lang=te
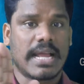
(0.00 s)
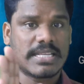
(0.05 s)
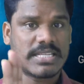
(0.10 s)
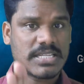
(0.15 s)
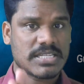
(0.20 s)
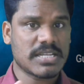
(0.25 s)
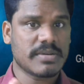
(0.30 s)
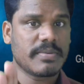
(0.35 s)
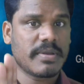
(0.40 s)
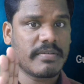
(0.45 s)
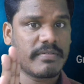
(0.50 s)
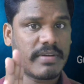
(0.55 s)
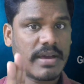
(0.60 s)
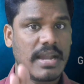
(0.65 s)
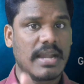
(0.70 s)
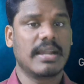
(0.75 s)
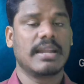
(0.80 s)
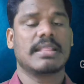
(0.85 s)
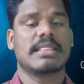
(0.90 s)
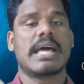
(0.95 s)
రాజ్యసభ
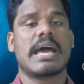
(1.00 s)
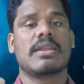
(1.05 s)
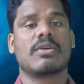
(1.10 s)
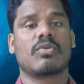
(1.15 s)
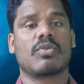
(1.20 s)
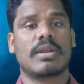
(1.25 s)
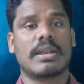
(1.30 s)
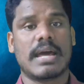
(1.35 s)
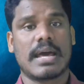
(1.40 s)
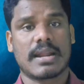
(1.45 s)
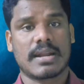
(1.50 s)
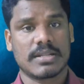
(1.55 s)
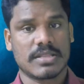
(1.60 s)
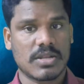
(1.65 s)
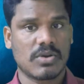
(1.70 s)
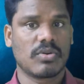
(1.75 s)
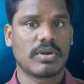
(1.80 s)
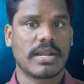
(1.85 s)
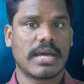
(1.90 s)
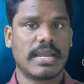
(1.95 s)
ఇవ్వాలంటే దానికి కొన్ని
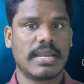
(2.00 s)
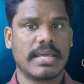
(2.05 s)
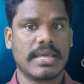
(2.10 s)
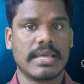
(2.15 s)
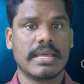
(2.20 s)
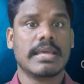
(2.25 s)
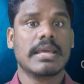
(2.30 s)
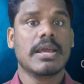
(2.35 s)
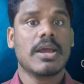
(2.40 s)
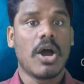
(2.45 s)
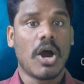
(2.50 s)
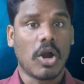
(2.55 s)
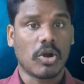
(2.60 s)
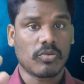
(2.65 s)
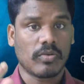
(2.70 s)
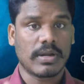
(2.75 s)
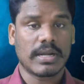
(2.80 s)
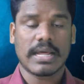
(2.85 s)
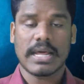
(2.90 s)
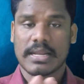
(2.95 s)
అర్హతలు ఉండాలి
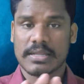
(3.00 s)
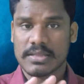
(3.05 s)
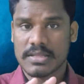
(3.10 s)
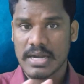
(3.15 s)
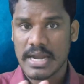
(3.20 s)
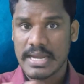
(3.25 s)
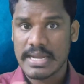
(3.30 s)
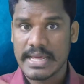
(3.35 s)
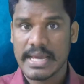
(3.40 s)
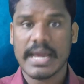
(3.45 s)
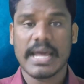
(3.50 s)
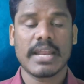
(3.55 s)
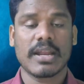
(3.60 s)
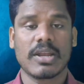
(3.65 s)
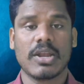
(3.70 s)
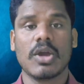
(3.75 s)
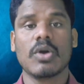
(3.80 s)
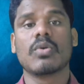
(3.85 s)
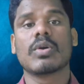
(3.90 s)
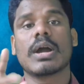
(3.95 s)
అటువంటి అర్హతలు అలీ గారికి
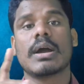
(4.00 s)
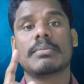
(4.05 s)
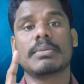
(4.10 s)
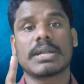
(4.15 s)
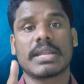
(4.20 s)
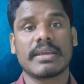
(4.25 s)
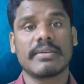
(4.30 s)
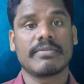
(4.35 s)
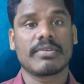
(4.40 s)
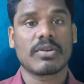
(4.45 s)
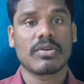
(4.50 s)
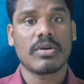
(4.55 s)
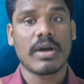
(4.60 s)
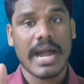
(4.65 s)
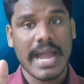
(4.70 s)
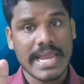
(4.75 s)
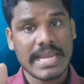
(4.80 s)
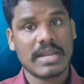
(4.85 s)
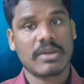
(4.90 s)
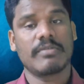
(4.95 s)
లేవు కాబట్టి ఇవ్వరు
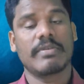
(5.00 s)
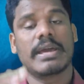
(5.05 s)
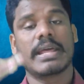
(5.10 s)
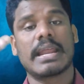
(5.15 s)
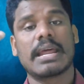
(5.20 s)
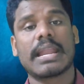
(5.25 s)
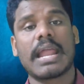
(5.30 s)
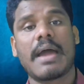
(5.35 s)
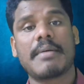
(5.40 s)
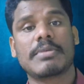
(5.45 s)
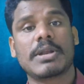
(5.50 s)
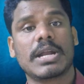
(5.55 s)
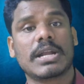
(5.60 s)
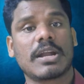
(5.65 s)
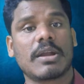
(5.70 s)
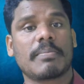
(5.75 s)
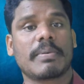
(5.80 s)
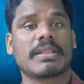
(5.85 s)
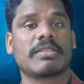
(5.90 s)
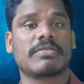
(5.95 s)
ఆయనకు వేరే
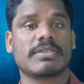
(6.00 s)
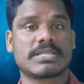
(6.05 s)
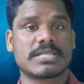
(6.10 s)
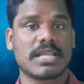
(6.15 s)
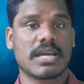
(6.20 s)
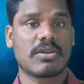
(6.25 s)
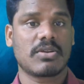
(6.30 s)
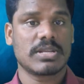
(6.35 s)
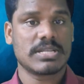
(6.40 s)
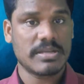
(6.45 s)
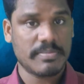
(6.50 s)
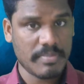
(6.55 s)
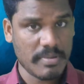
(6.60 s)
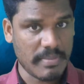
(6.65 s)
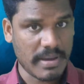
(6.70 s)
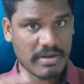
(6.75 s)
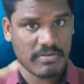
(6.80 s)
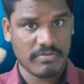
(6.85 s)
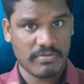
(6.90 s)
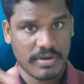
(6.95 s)
నామినేటెడ్ పదవి ఇస్తారు అని చెప్పి
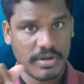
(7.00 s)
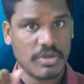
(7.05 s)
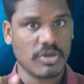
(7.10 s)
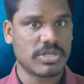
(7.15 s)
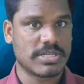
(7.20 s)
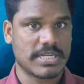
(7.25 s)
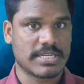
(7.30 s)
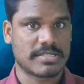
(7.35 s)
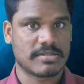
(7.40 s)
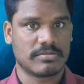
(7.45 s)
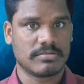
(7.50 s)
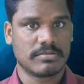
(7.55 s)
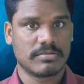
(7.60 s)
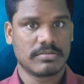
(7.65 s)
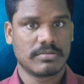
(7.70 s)
మనం వీడియో చేశాం